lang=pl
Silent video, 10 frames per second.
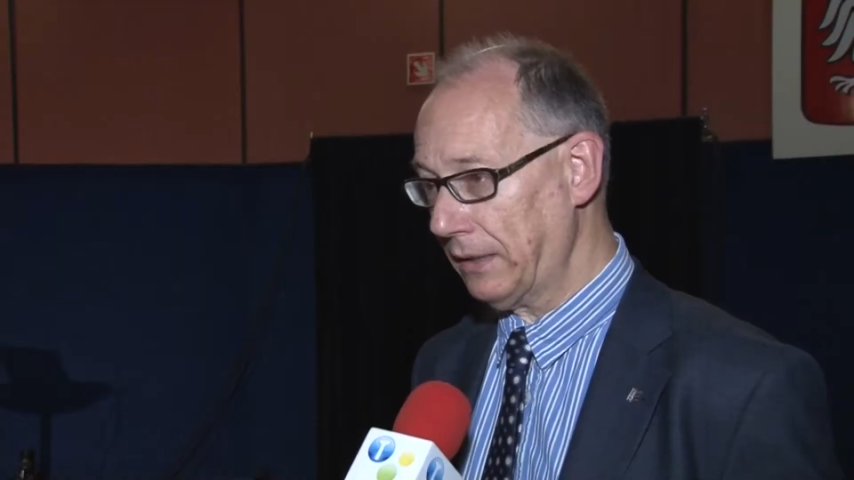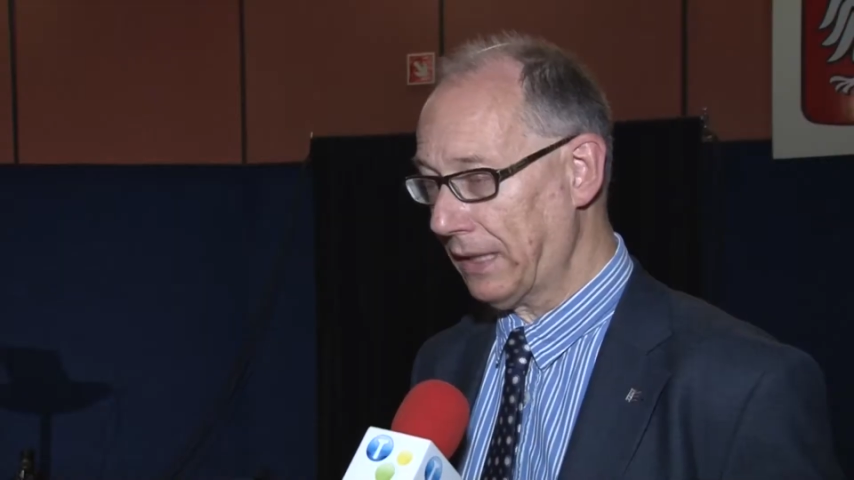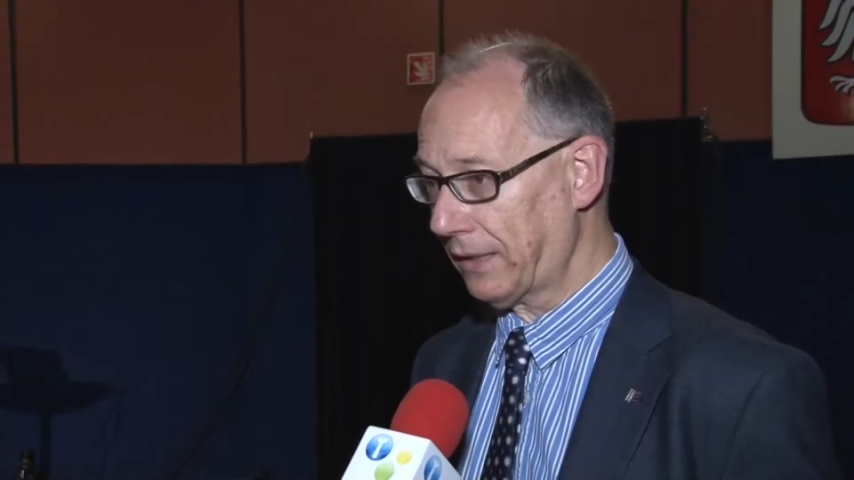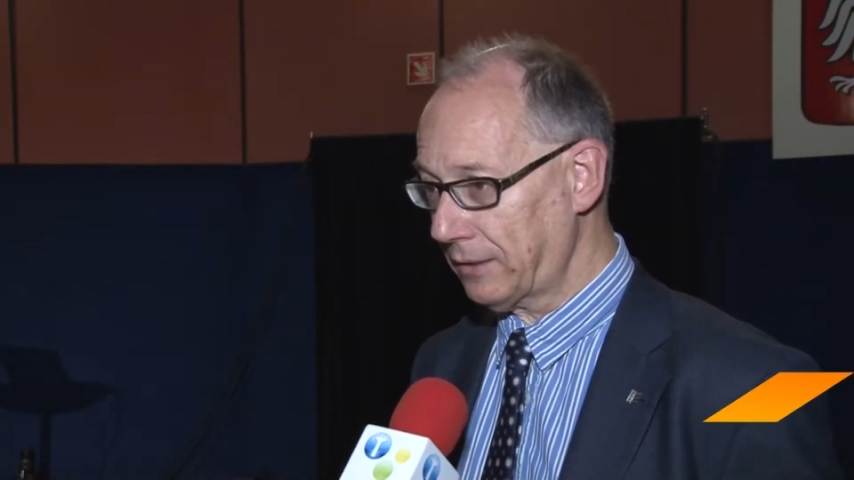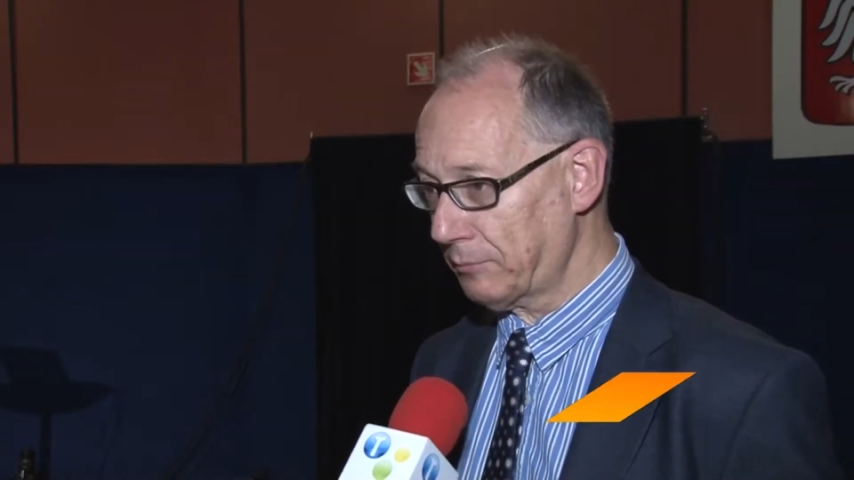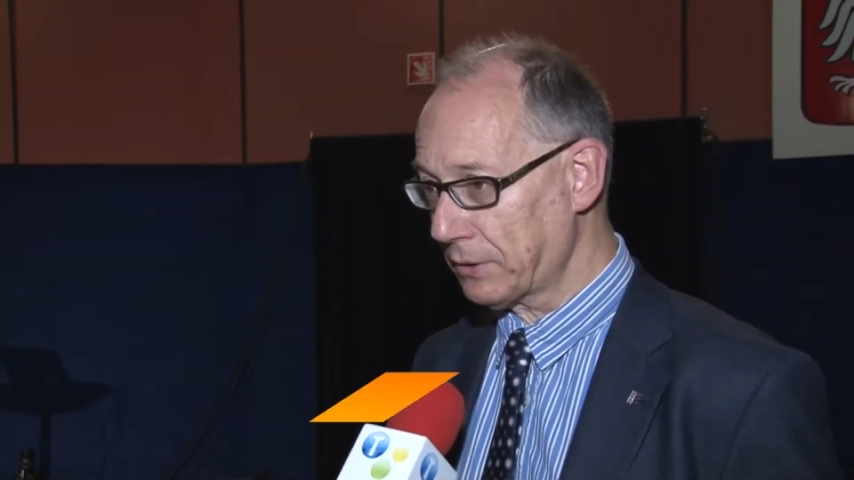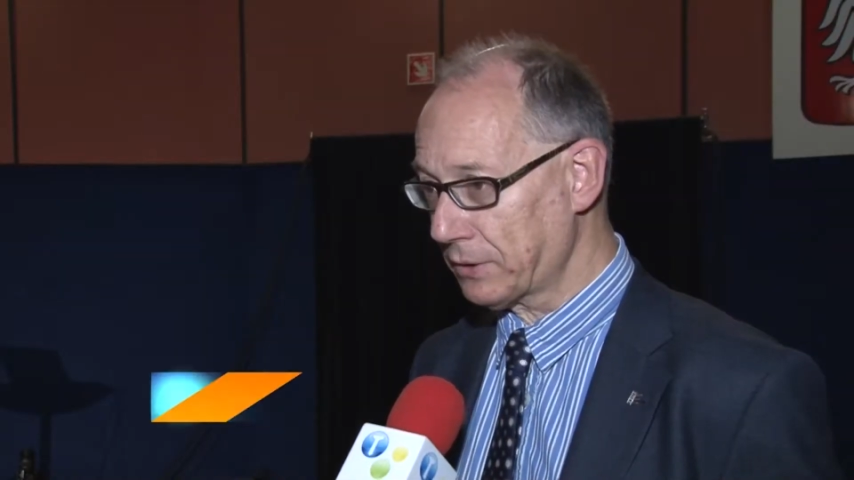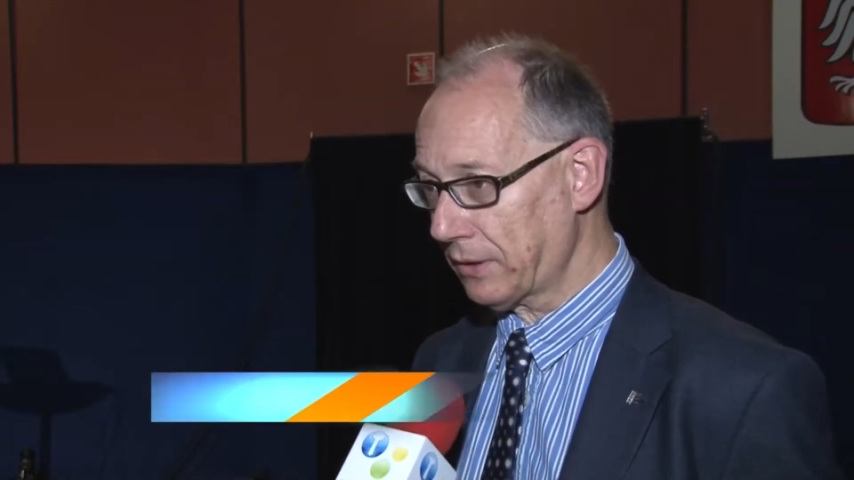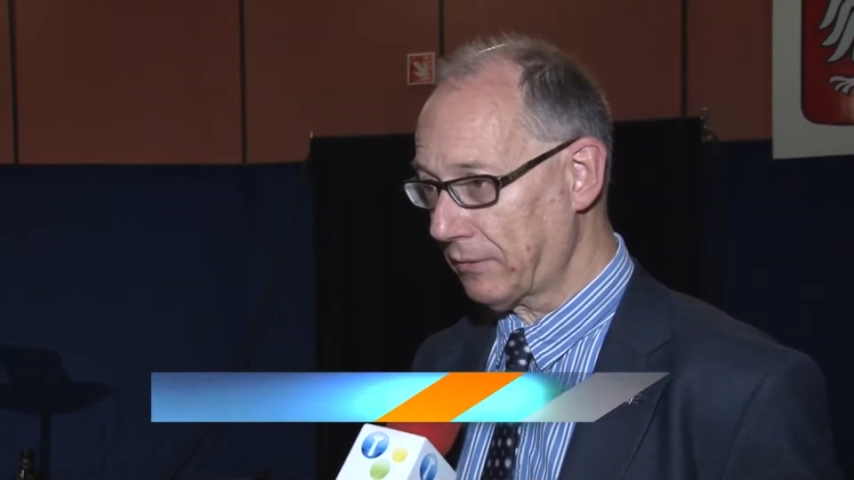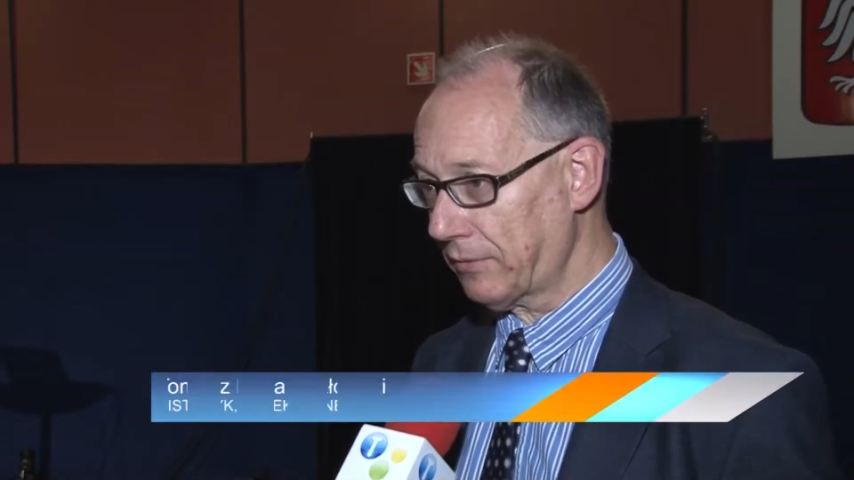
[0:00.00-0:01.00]
karty
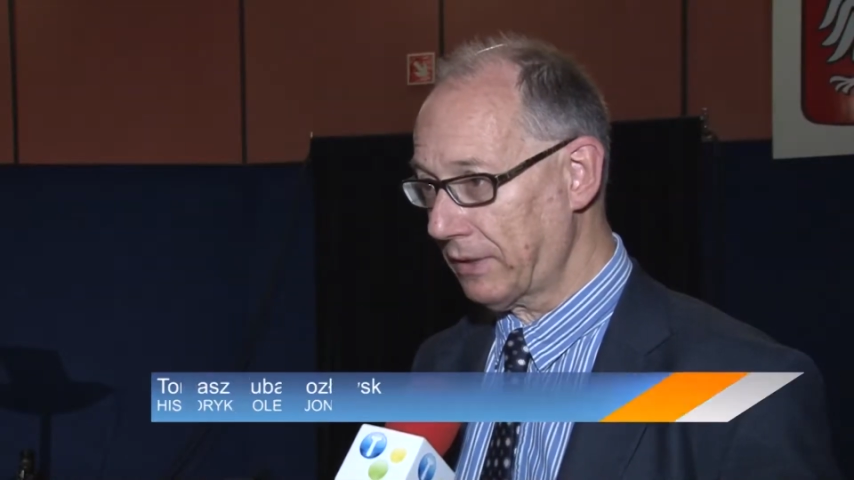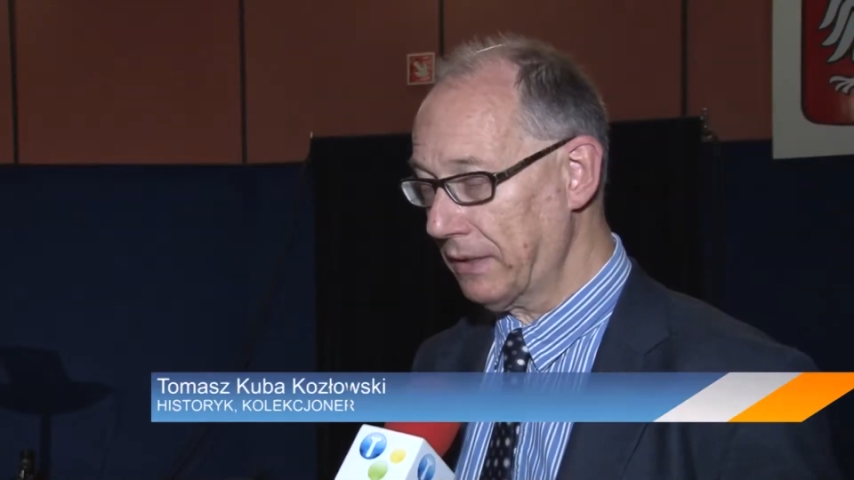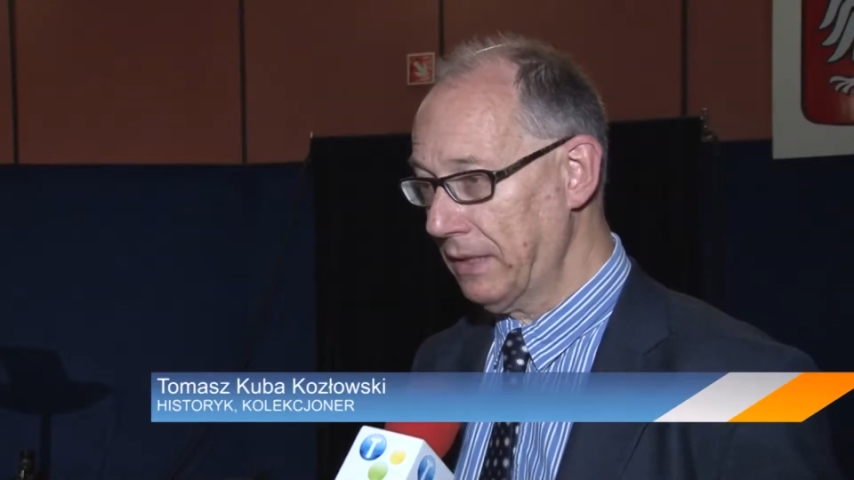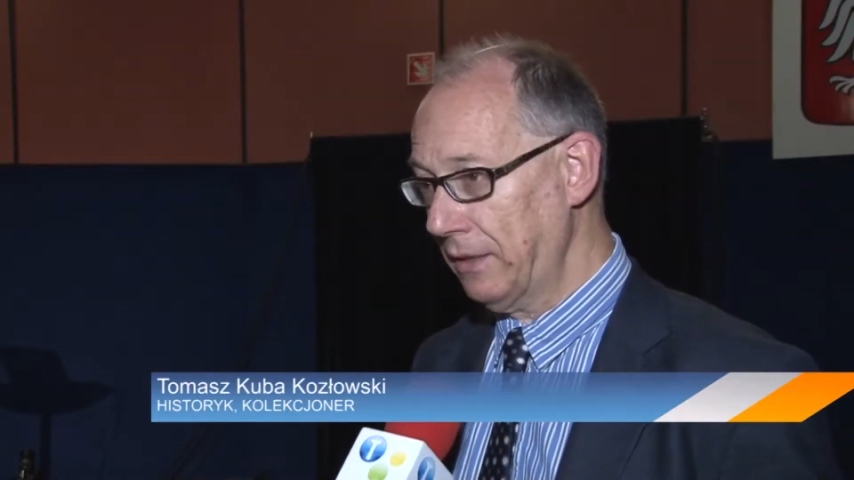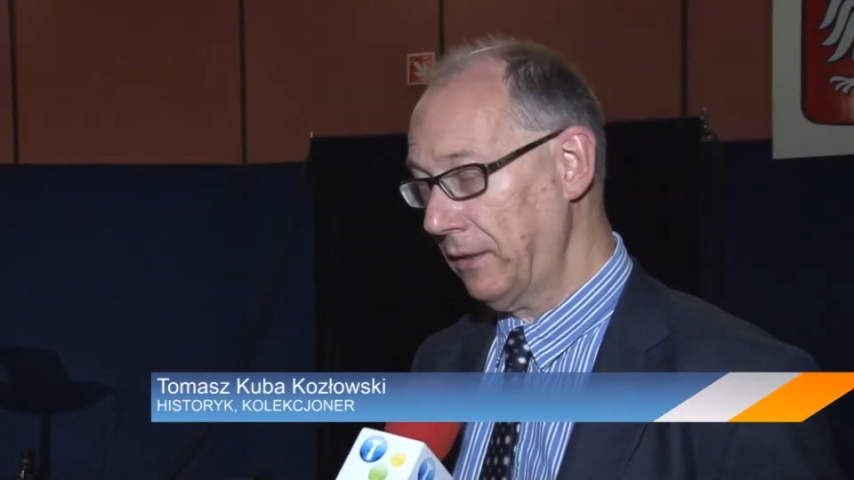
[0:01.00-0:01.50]
pocztowe,